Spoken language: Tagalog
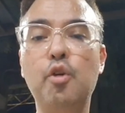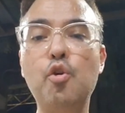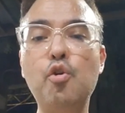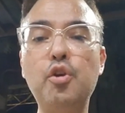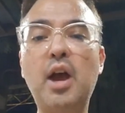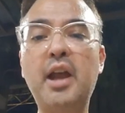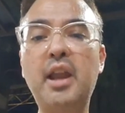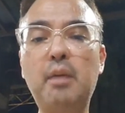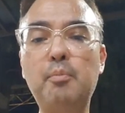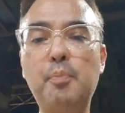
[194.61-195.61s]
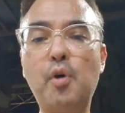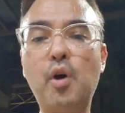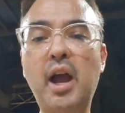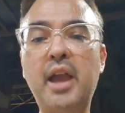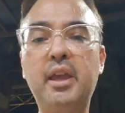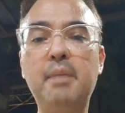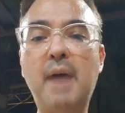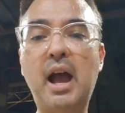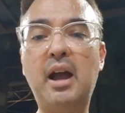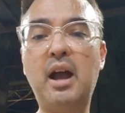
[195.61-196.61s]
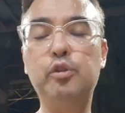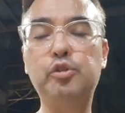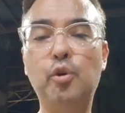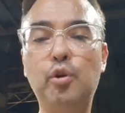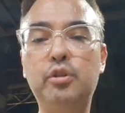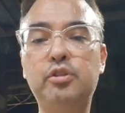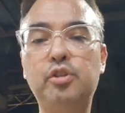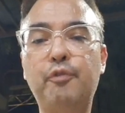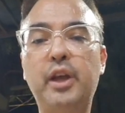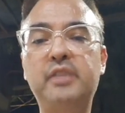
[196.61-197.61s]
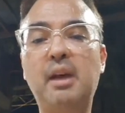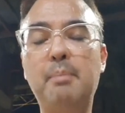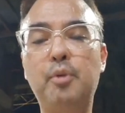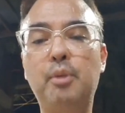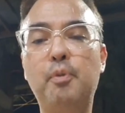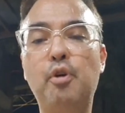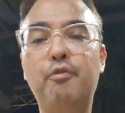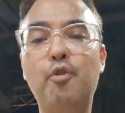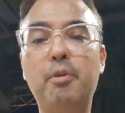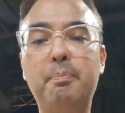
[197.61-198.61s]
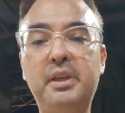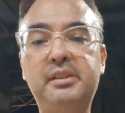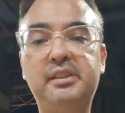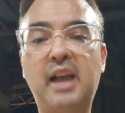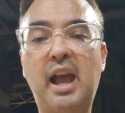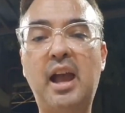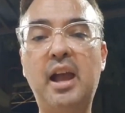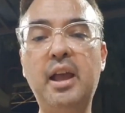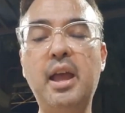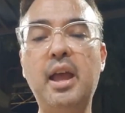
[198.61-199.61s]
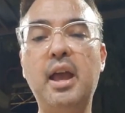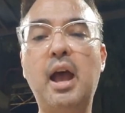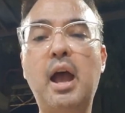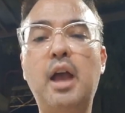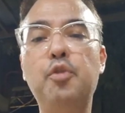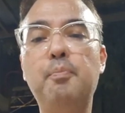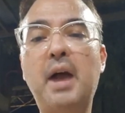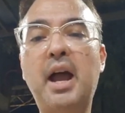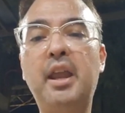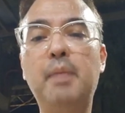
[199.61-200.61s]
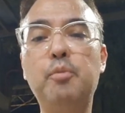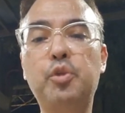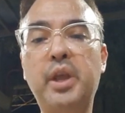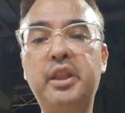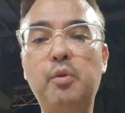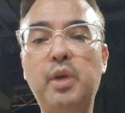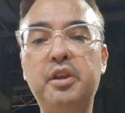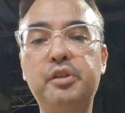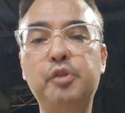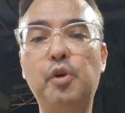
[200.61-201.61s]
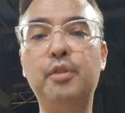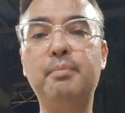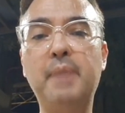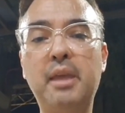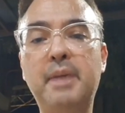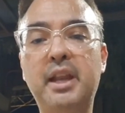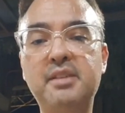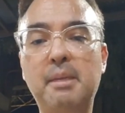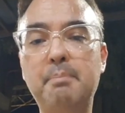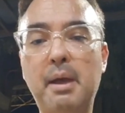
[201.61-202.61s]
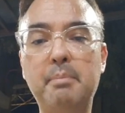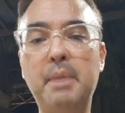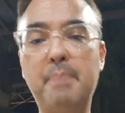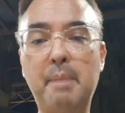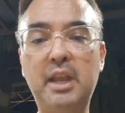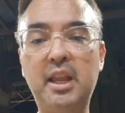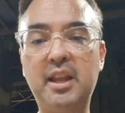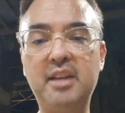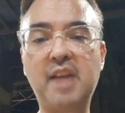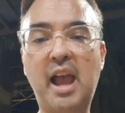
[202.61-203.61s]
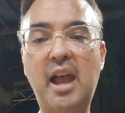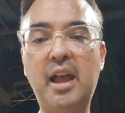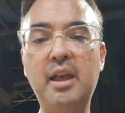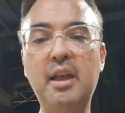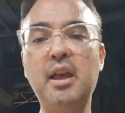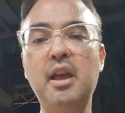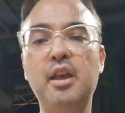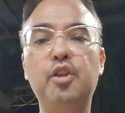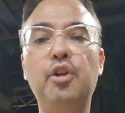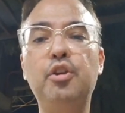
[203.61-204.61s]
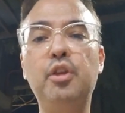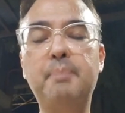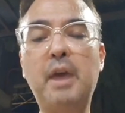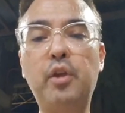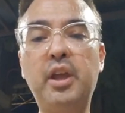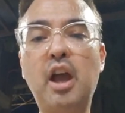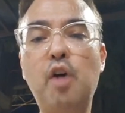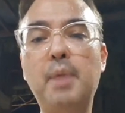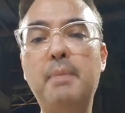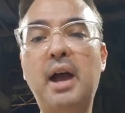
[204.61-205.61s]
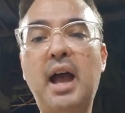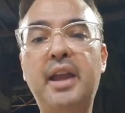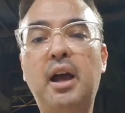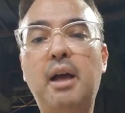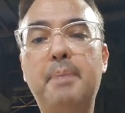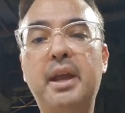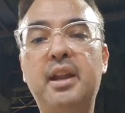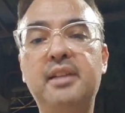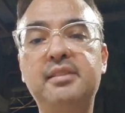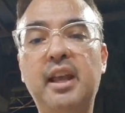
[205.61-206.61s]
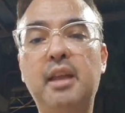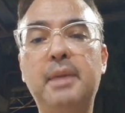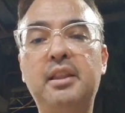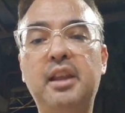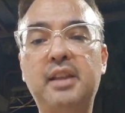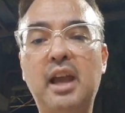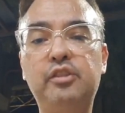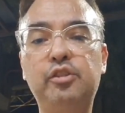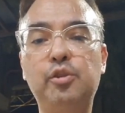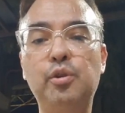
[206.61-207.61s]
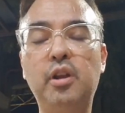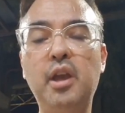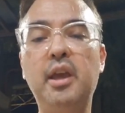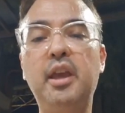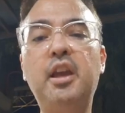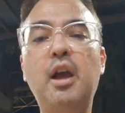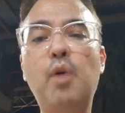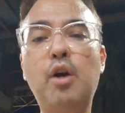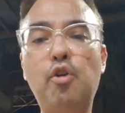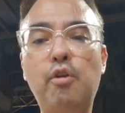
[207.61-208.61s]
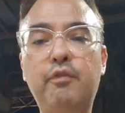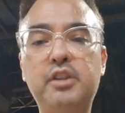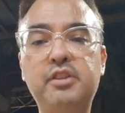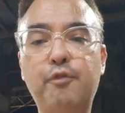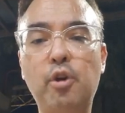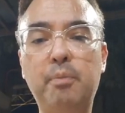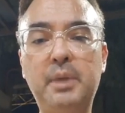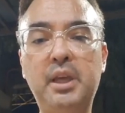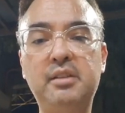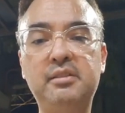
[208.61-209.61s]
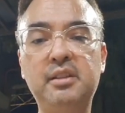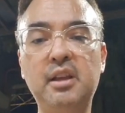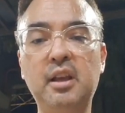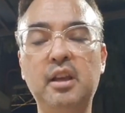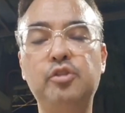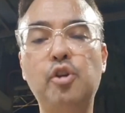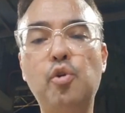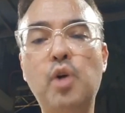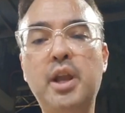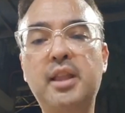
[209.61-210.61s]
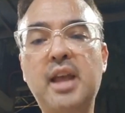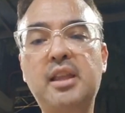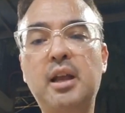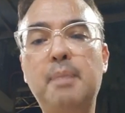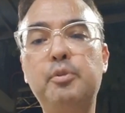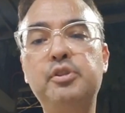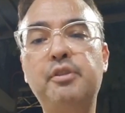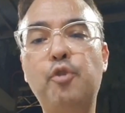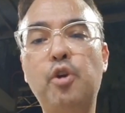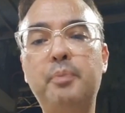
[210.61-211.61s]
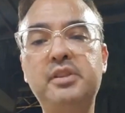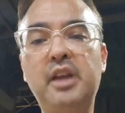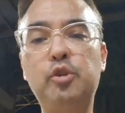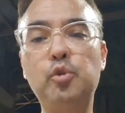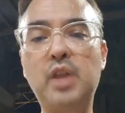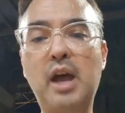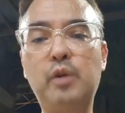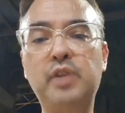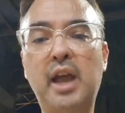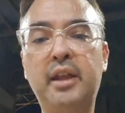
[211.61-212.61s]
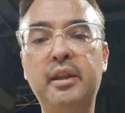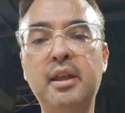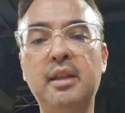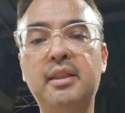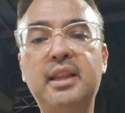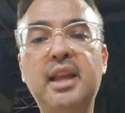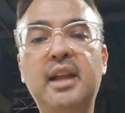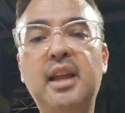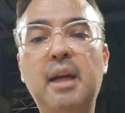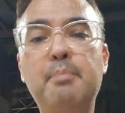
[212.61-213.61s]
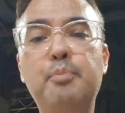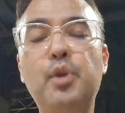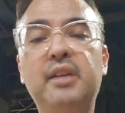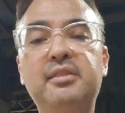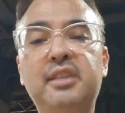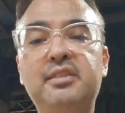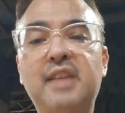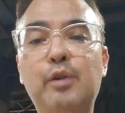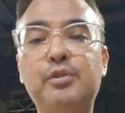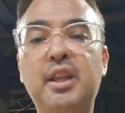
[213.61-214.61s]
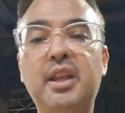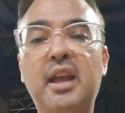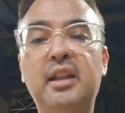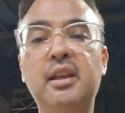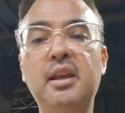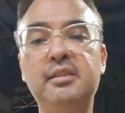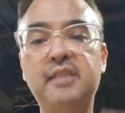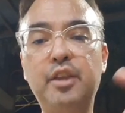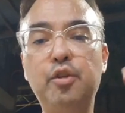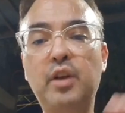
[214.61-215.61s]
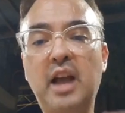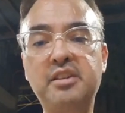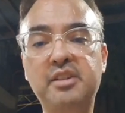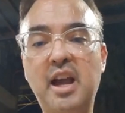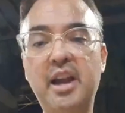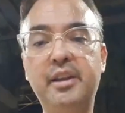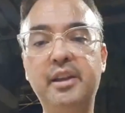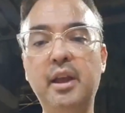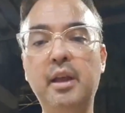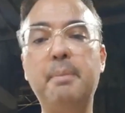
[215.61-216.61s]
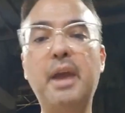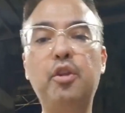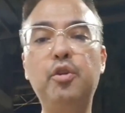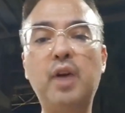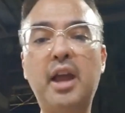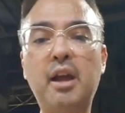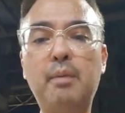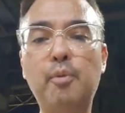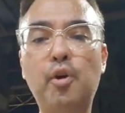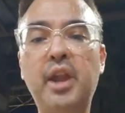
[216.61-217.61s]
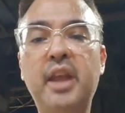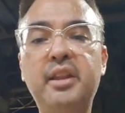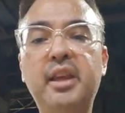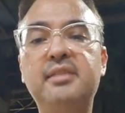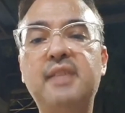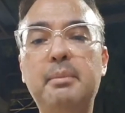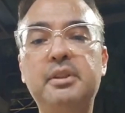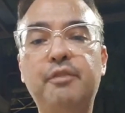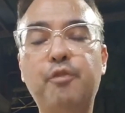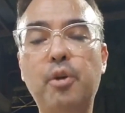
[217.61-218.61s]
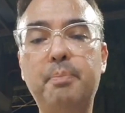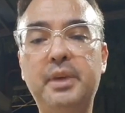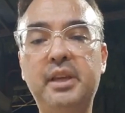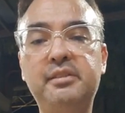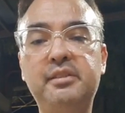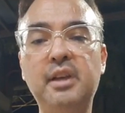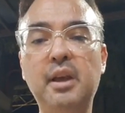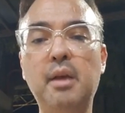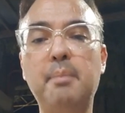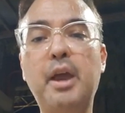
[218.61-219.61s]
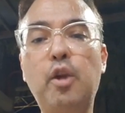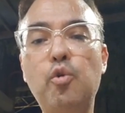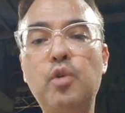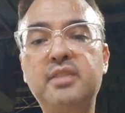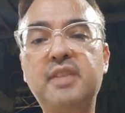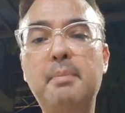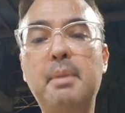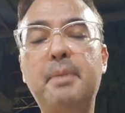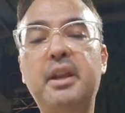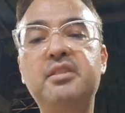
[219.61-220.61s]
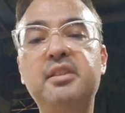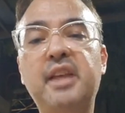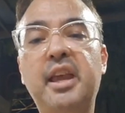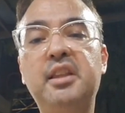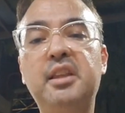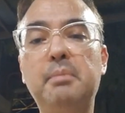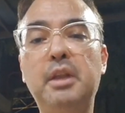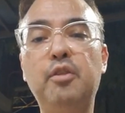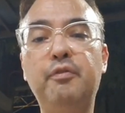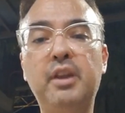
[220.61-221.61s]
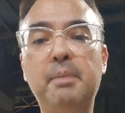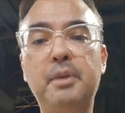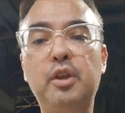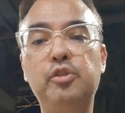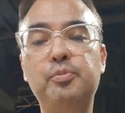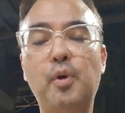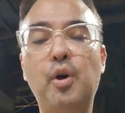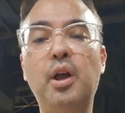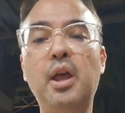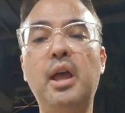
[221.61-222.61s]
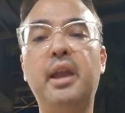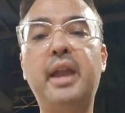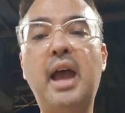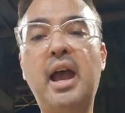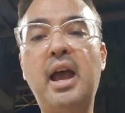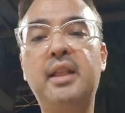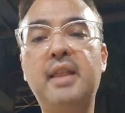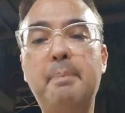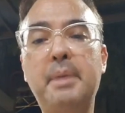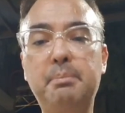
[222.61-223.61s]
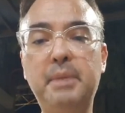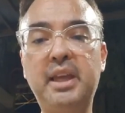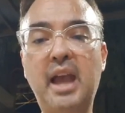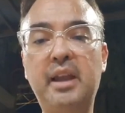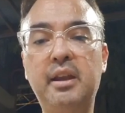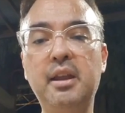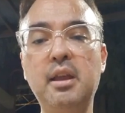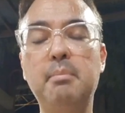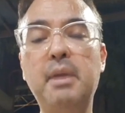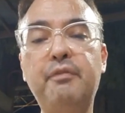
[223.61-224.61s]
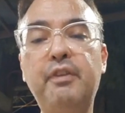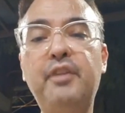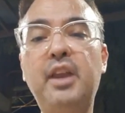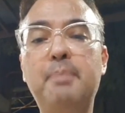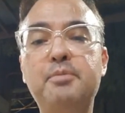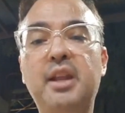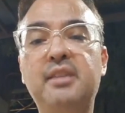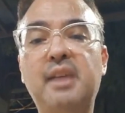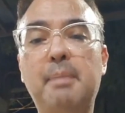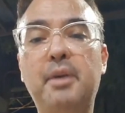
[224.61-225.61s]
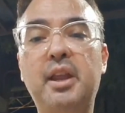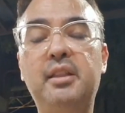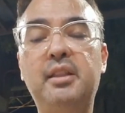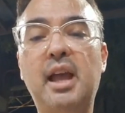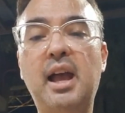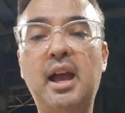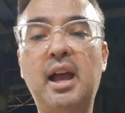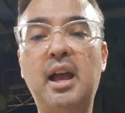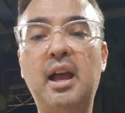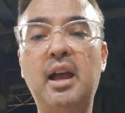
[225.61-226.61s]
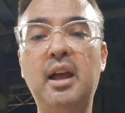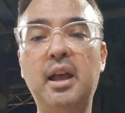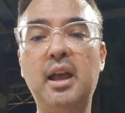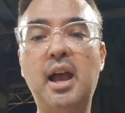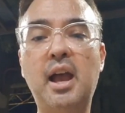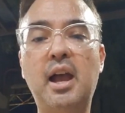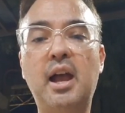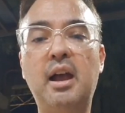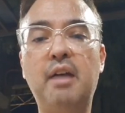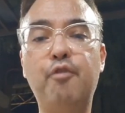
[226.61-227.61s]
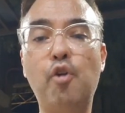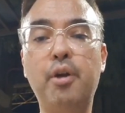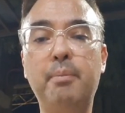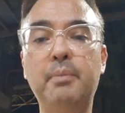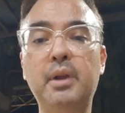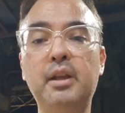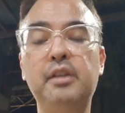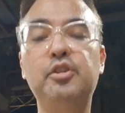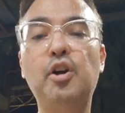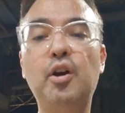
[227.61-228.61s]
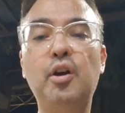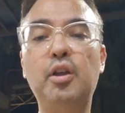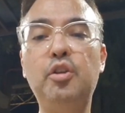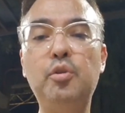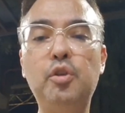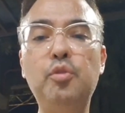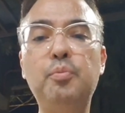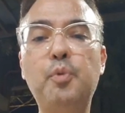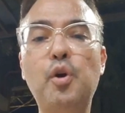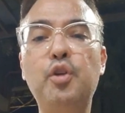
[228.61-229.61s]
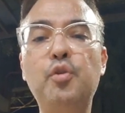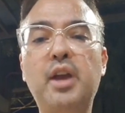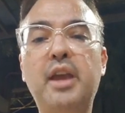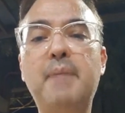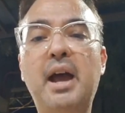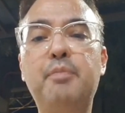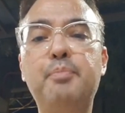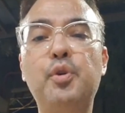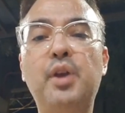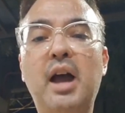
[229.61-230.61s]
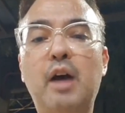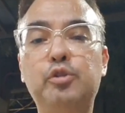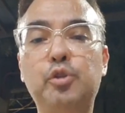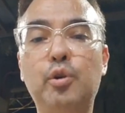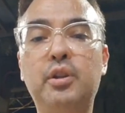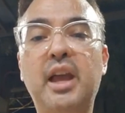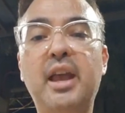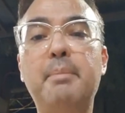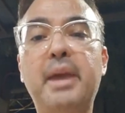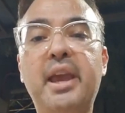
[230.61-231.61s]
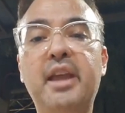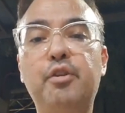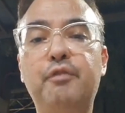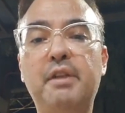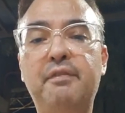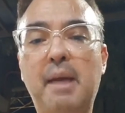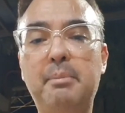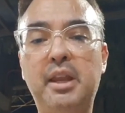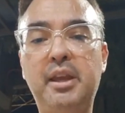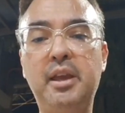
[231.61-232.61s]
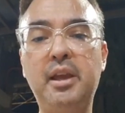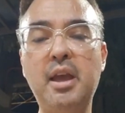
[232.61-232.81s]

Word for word: Kung yung anak mo po ay iba ang household, so for example po, 4-piece ka, uh, yung panganay mo 21 years old, may iba na siyang pa, may pamilya na siya, no, pero ikaw may mga anak ka pa na nasa elementary at high school, ikaw ang covered sa 4-piece. So kung natatanggap mo sa 4-piece ay 2,000, dadagdagan po ng 6,000 yan sa inyong cash card. Pero yung anak mo na hindi kasama sa 4-piece, pero kung kasama pa rin siya sa 18 million Filipinos po na dapat bigyan, mag-fill up siya ng separate uh, uh, form. So, yun, yun po yung kaibahan po ng household, kaya may head of the family.